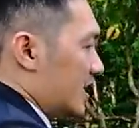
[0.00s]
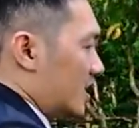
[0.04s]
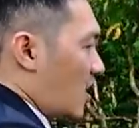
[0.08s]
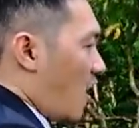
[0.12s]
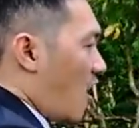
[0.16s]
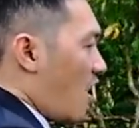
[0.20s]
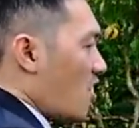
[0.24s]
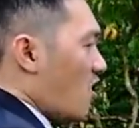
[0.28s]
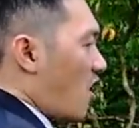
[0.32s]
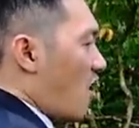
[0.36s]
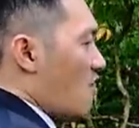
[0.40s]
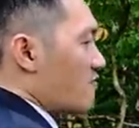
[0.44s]

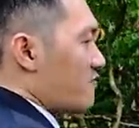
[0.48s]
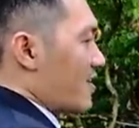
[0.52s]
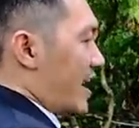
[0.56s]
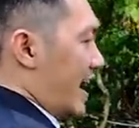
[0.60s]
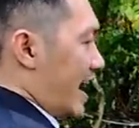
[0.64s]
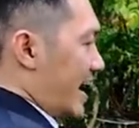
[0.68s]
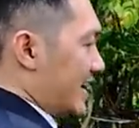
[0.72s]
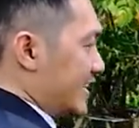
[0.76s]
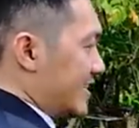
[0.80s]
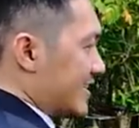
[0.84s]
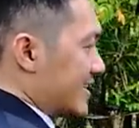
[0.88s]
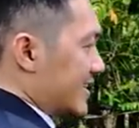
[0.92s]
nó có
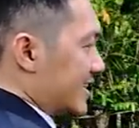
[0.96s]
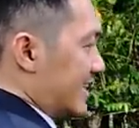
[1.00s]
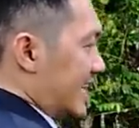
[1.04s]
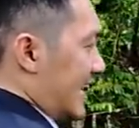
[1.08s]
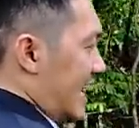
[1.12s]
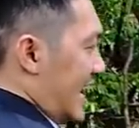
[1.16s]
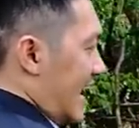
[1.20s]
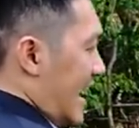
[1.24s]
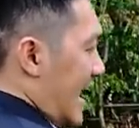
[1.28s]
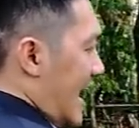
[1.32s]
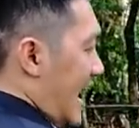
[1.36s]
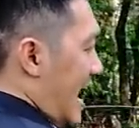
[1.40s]
vẻ như
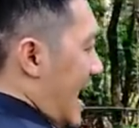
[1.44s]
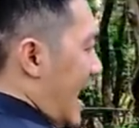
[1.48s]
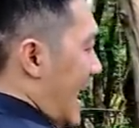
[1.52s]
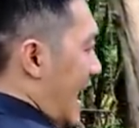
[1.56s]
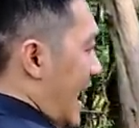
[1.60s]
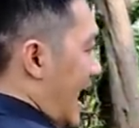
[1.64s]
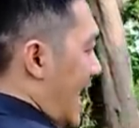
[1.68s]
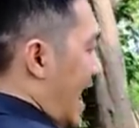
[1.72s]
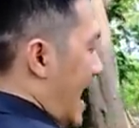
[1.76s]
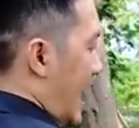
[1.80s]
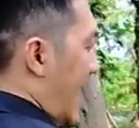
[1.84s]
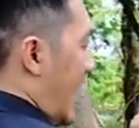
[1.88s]

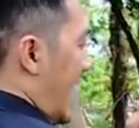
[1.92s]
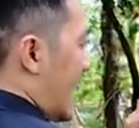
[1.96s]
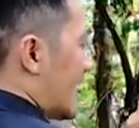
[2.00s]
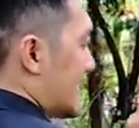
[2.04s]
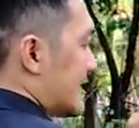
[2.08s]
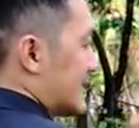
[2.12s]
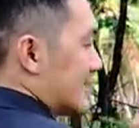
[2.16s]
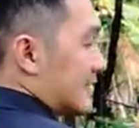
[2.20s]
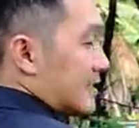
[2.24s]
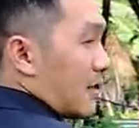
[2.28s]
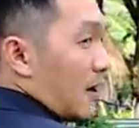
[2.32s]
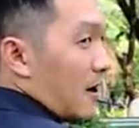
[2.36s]
là
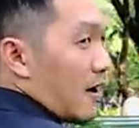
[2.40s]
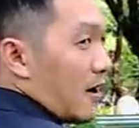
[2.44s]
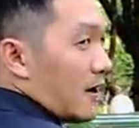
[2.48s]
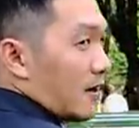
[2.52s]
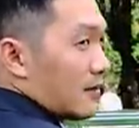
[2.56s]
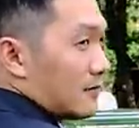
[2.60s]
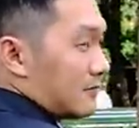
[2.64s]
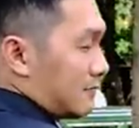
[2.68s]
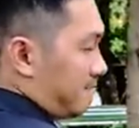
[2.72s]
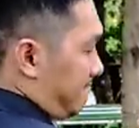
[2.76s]
nó